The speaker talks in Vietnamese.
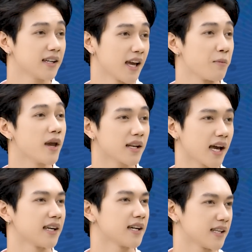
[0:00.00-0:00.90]
em biết
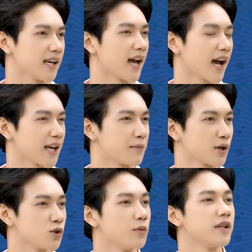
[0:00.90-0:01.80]
anh ấy thì hai anh em mới
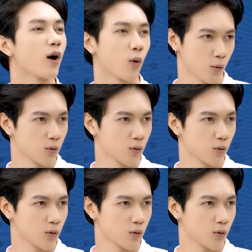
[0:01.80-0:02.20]
nói chuyện với nhau.